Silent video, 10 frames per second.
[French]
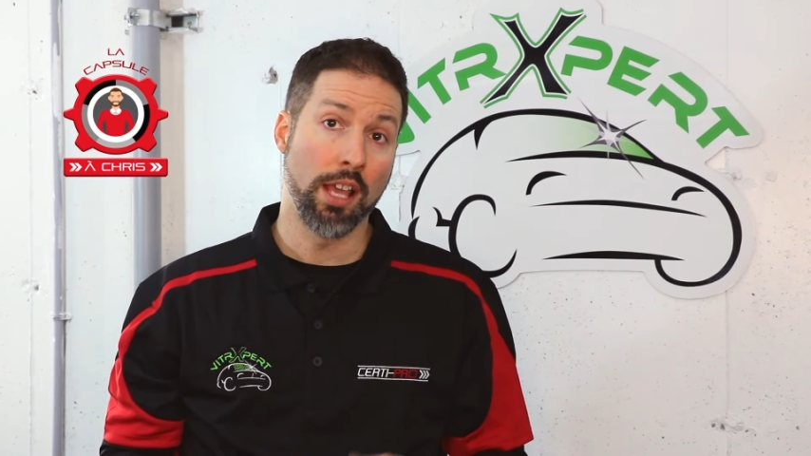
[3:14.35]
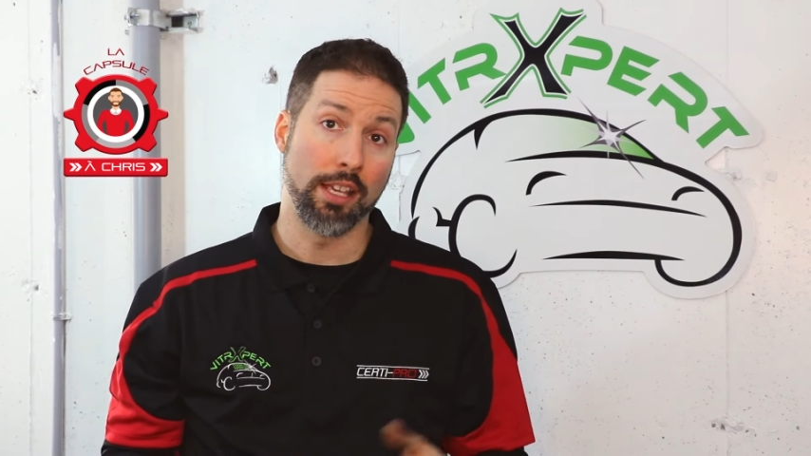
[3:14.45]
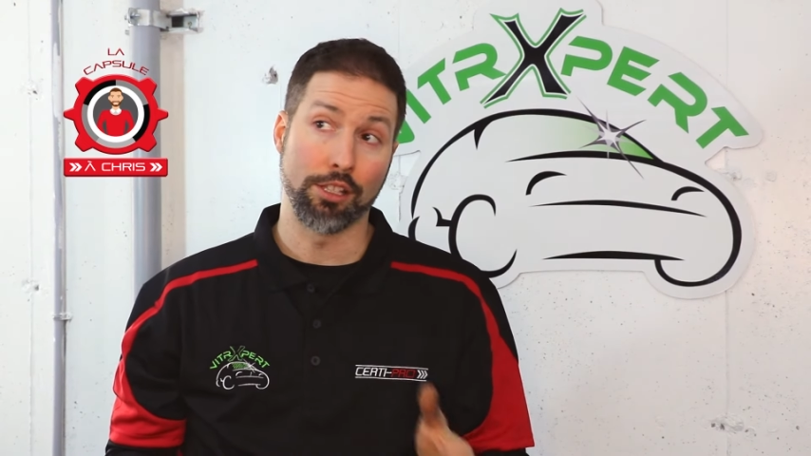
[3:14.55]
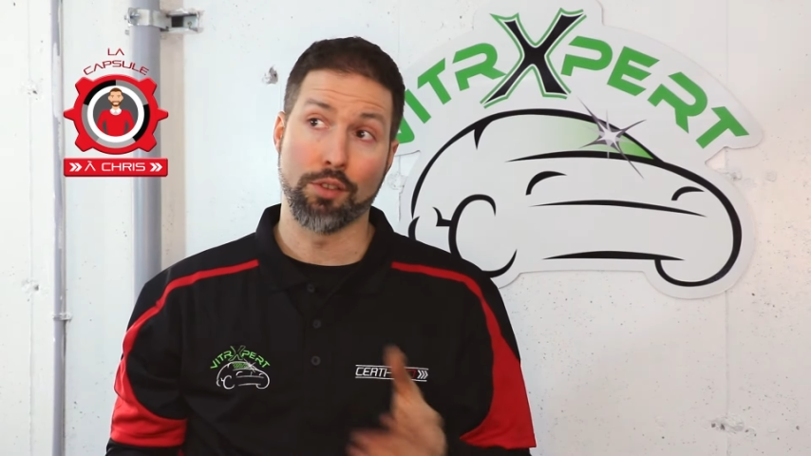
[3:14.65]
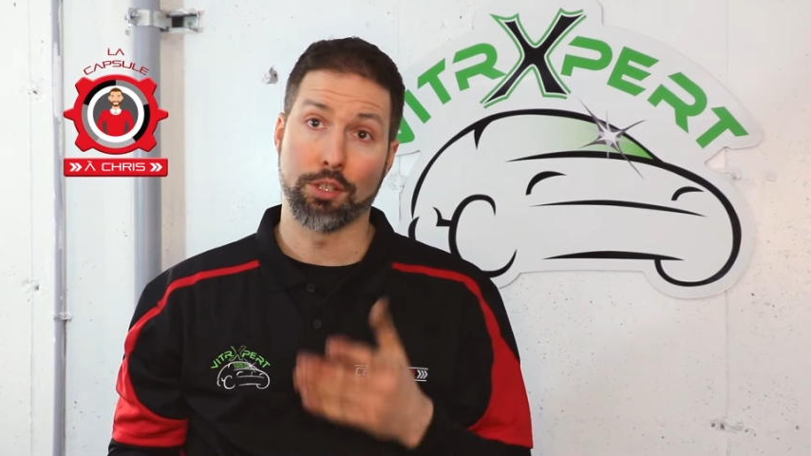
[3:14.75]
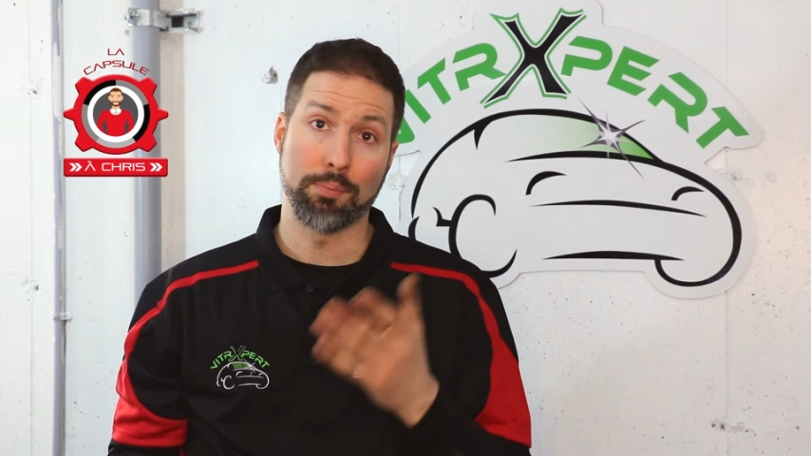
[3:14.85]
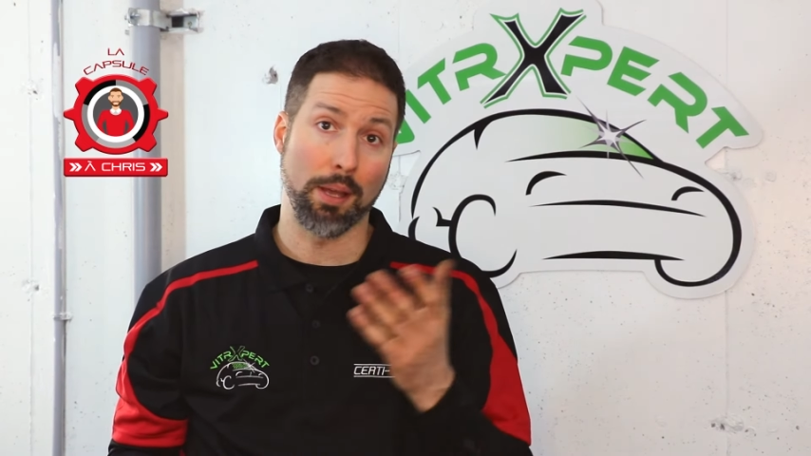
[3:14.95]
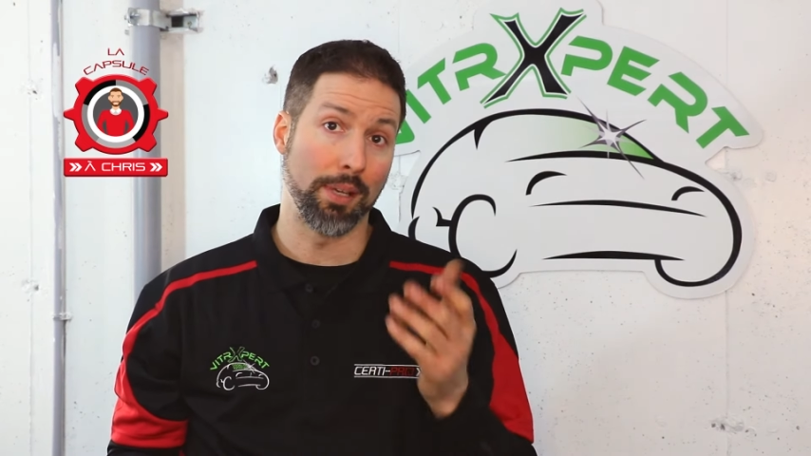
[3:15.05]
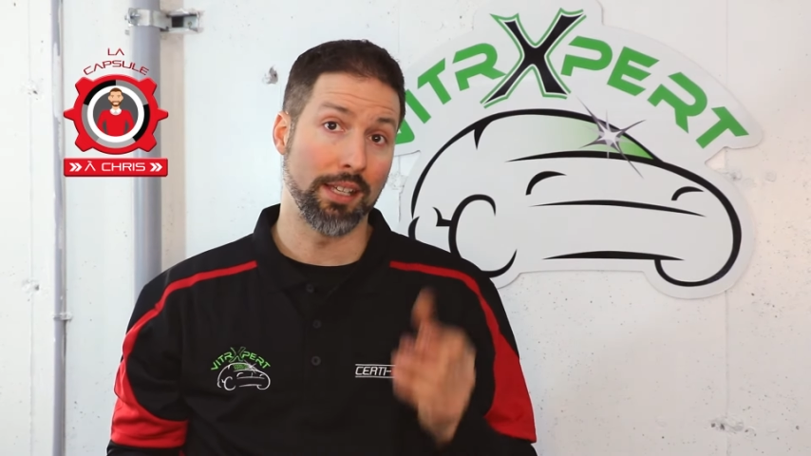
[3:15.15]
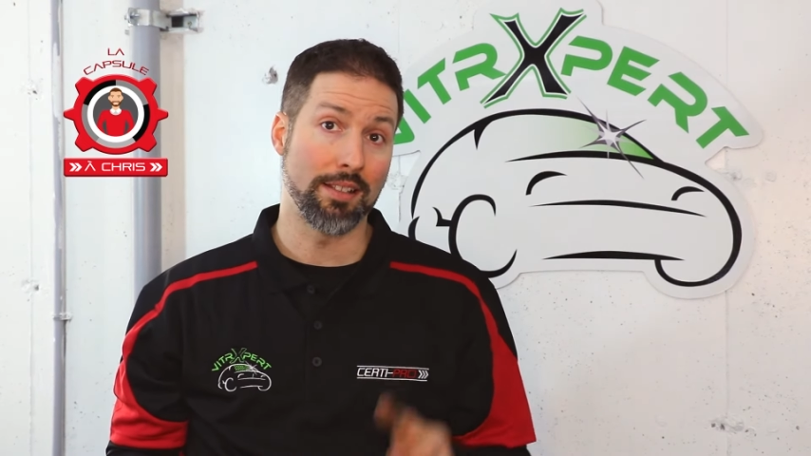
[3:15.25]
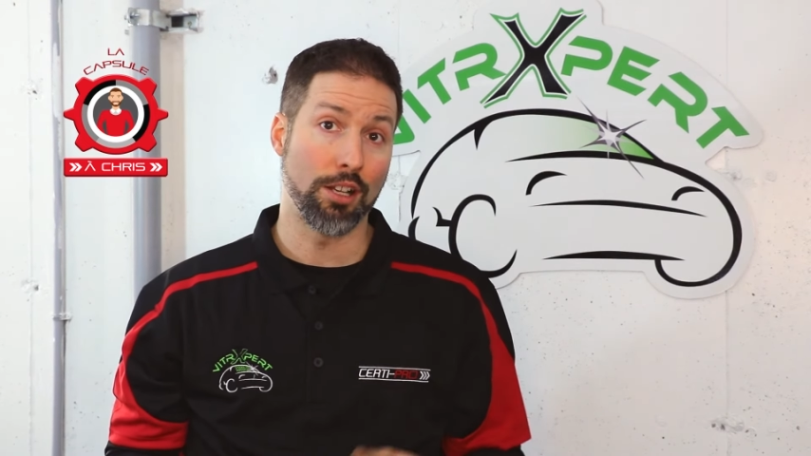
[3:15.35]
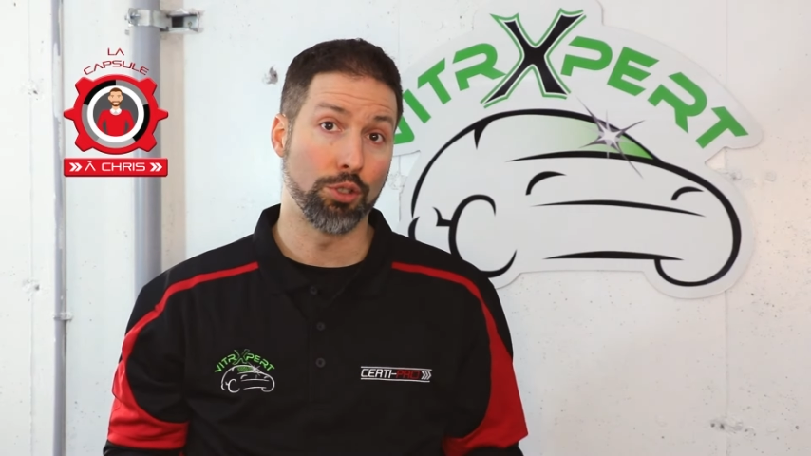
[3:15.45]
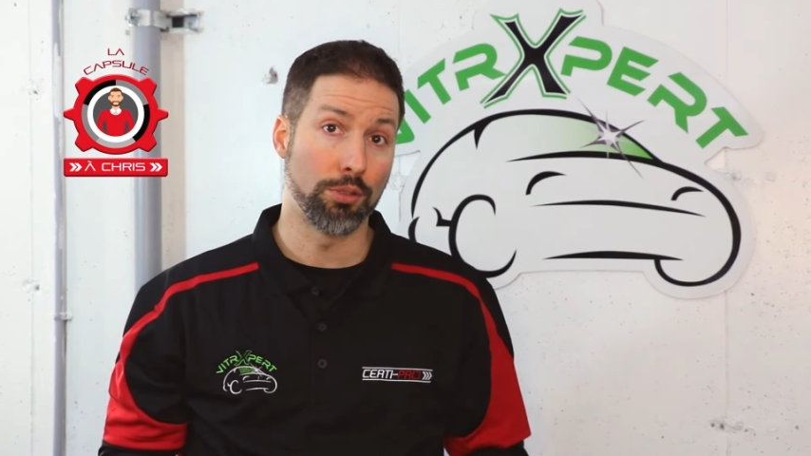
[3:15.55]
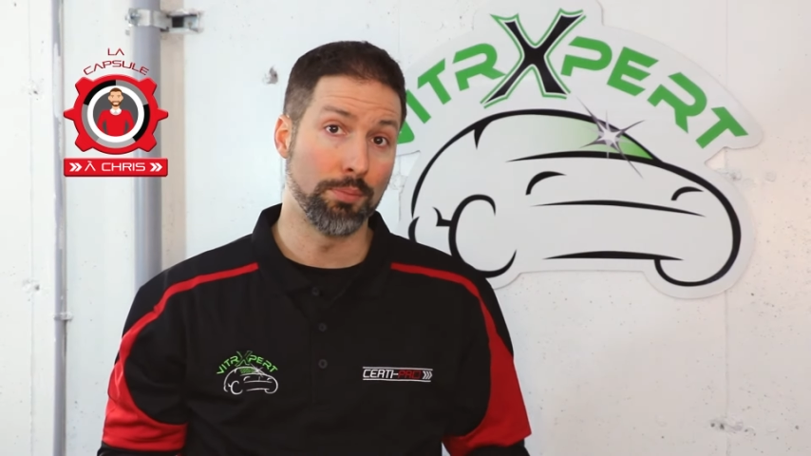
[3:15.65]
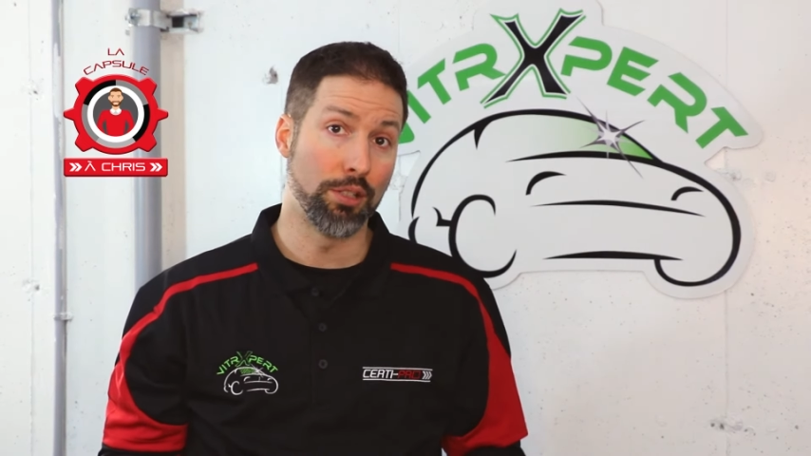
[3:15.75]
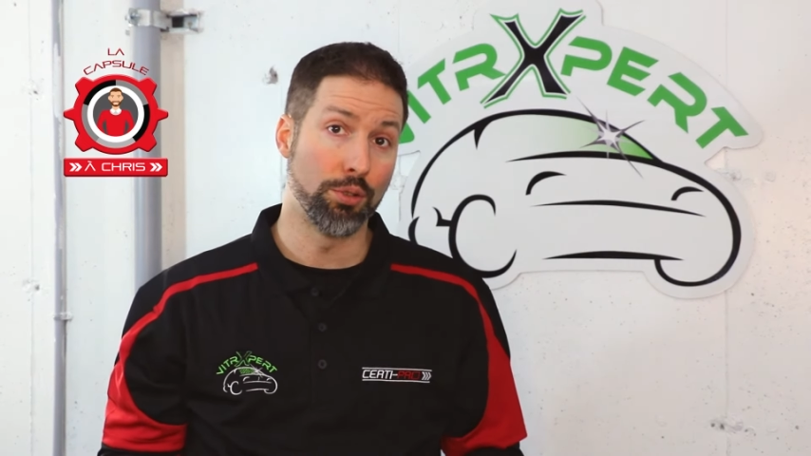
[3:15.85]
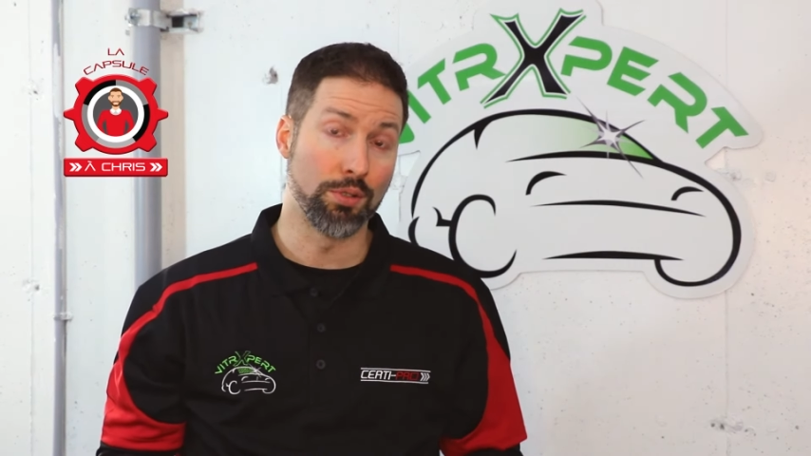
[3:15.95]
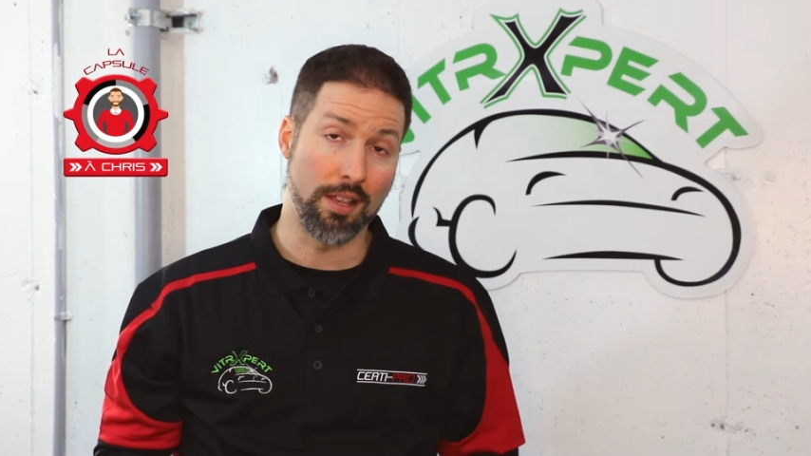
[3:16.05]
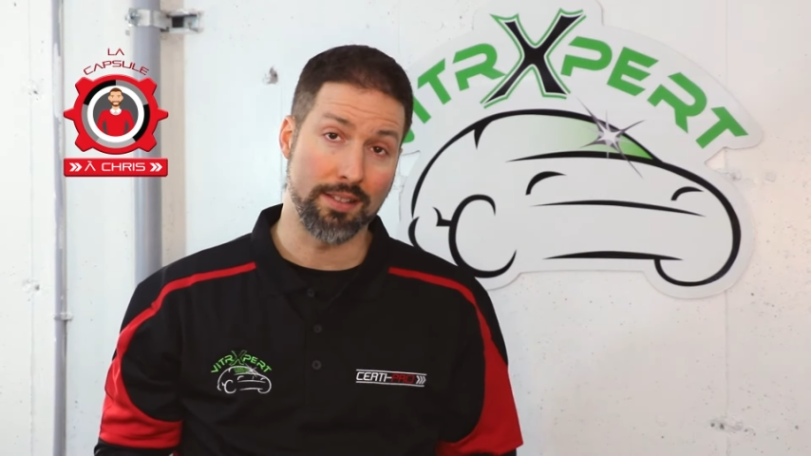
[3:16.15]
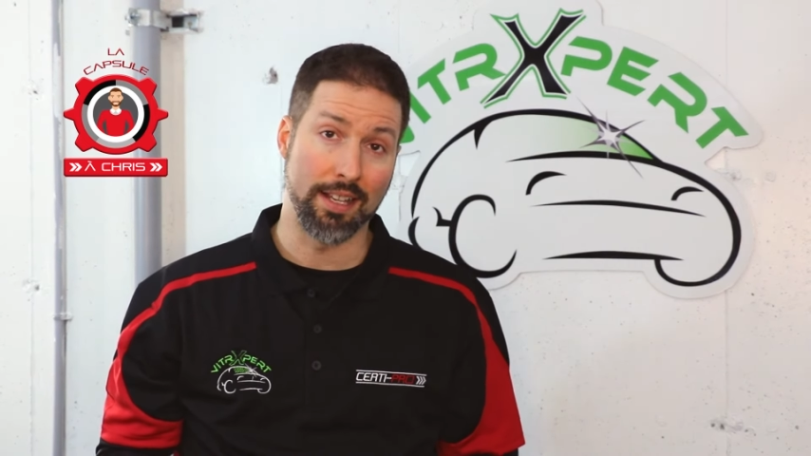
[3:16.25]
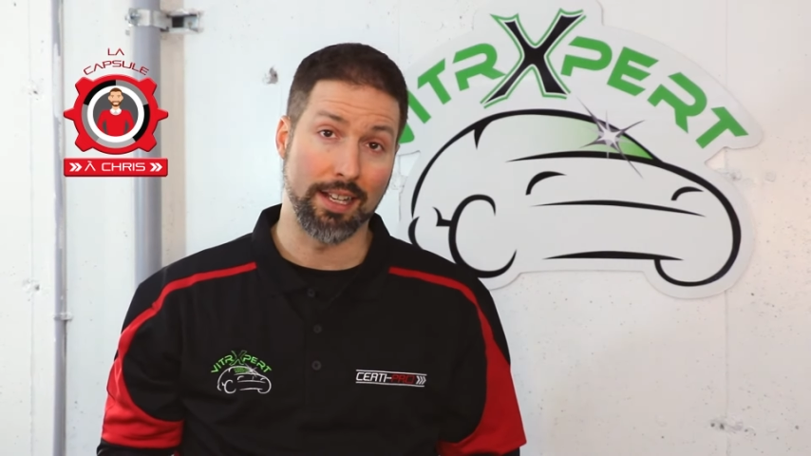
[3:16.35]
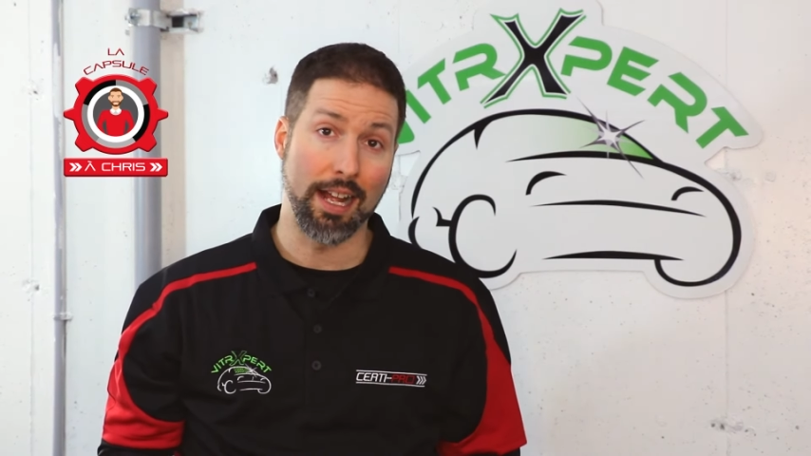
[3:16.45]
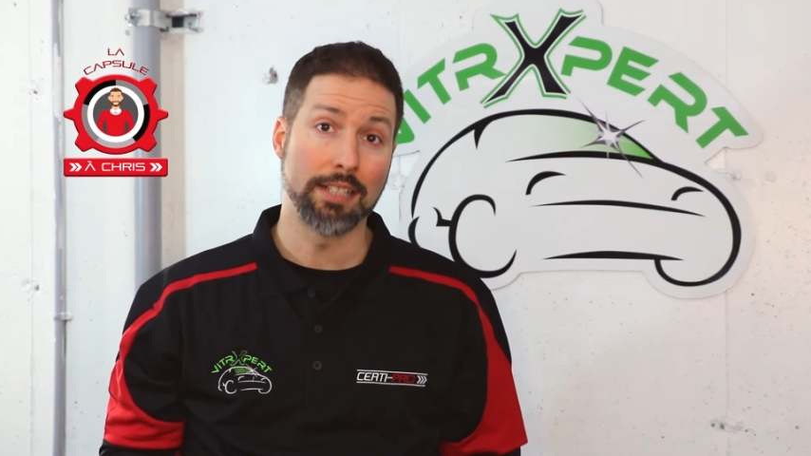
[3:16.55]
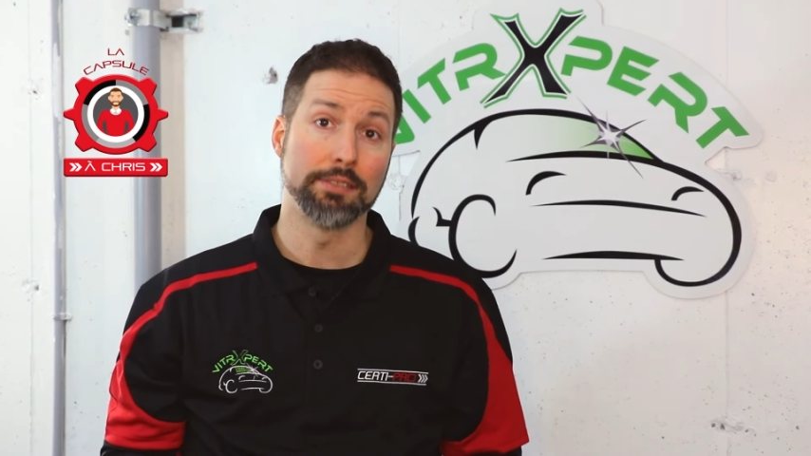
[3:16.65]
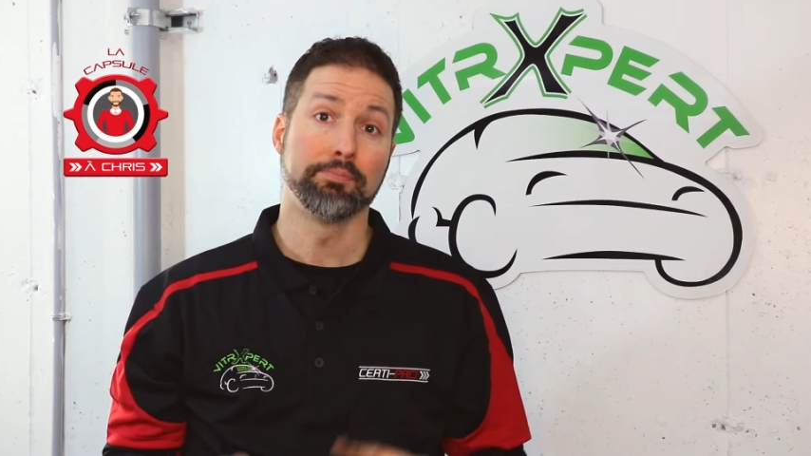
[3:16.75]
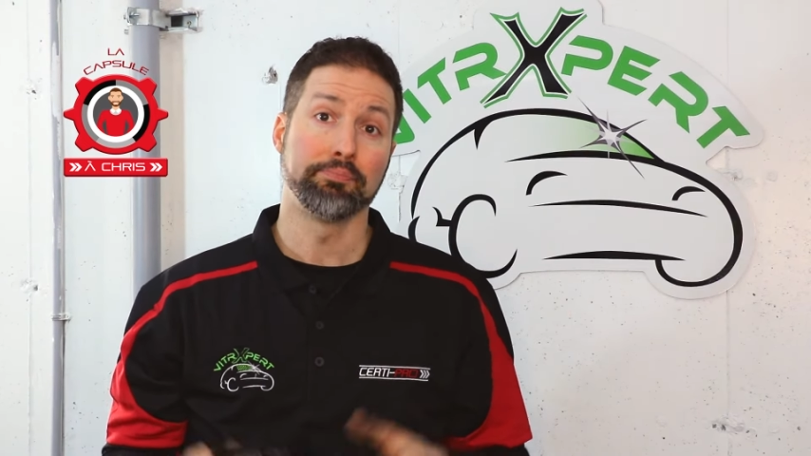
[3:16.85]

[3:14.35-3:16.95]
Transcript: et que votre pare-brise en coûte 1250,